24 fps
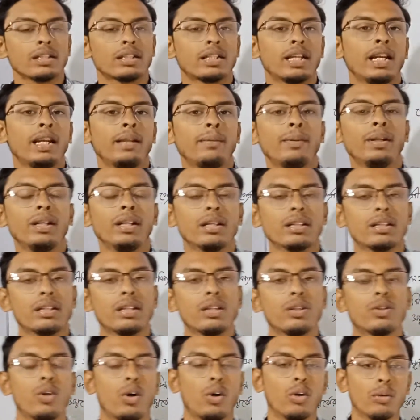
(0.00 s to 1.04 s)

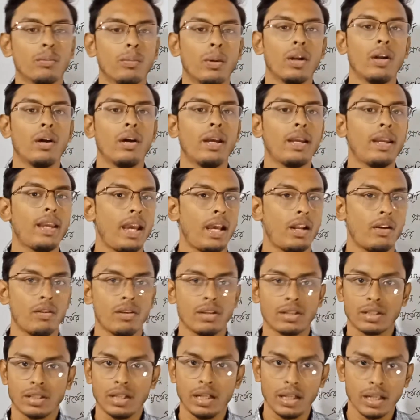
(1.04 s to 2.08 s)
শ্রেণীবিন্যাসের জনক বলা হয়
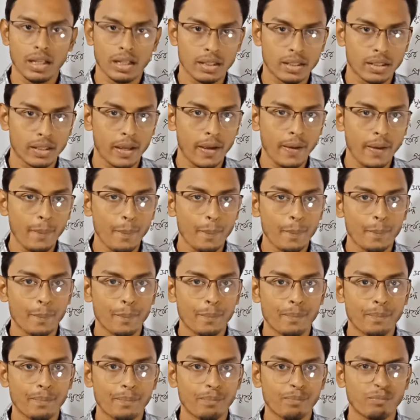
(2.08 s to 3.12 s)
ক্যারোলাস লিনিয়াসকে
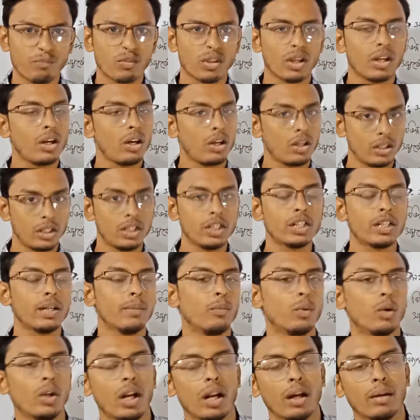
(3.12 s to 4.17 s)
জিনিসটা
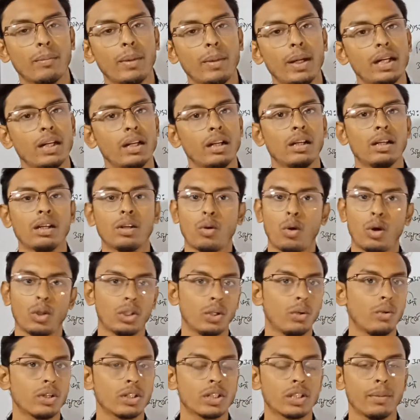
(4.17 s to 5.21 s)
মনে রাখবো এটা
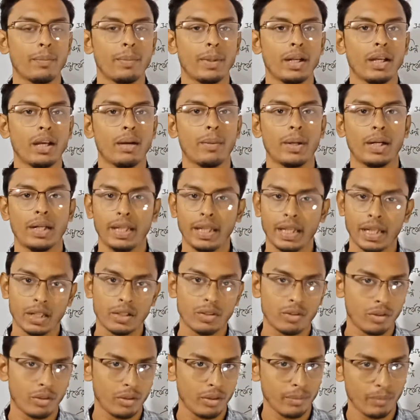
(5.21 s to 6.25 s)
কতেও আসতে পারে আবার টিকের
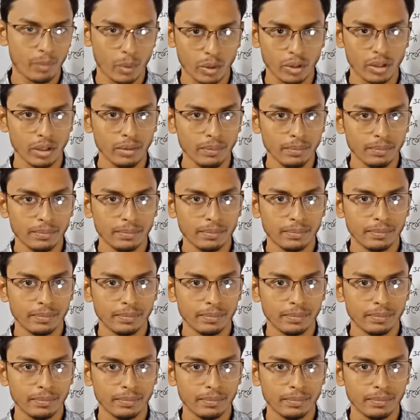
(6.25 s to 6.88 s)
জন্য ইম্পর্টেন্ট